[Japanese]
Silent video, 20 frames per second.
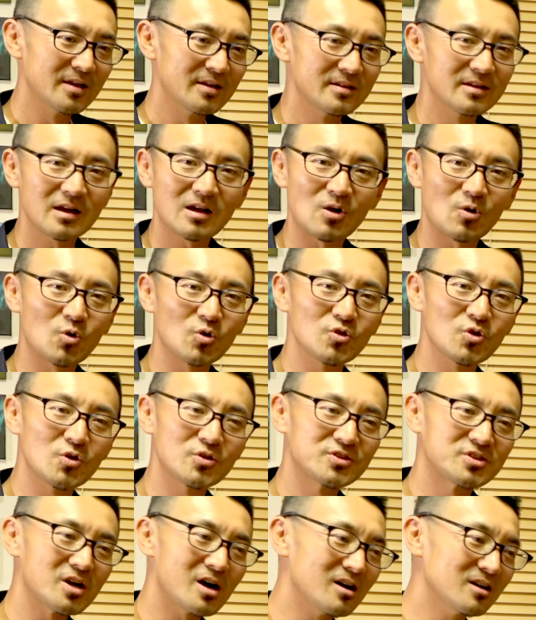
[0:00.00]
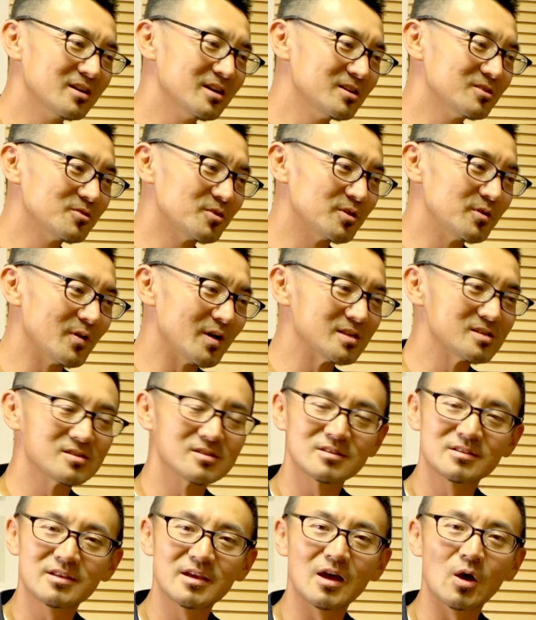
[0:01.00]
なんかこのダーク L のニュアンスっ
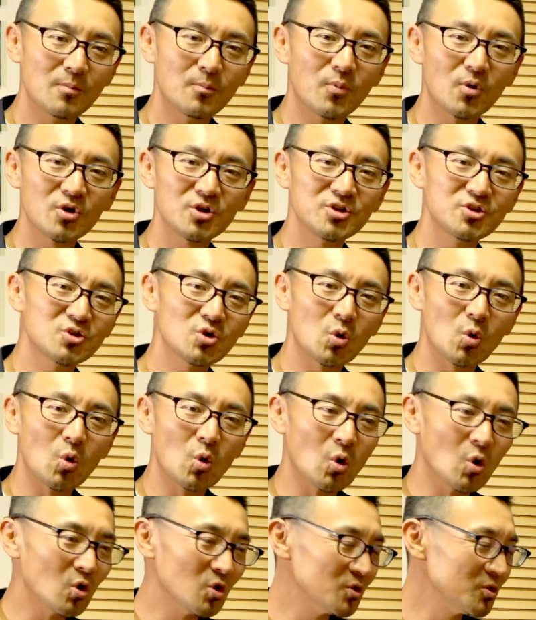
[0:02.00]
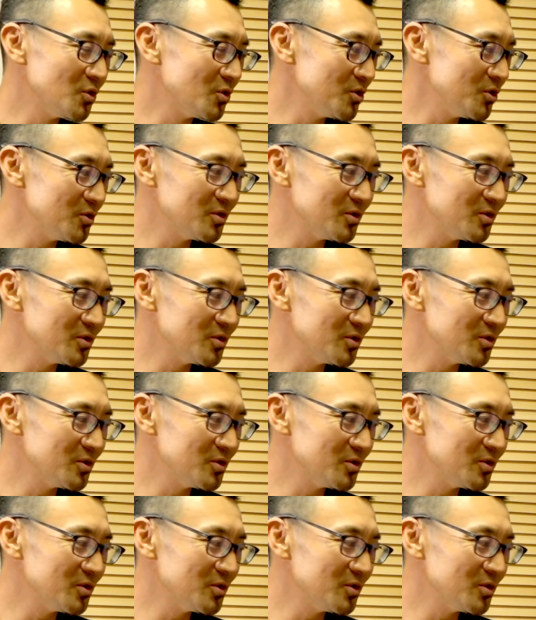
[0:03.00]
て母音の O のよ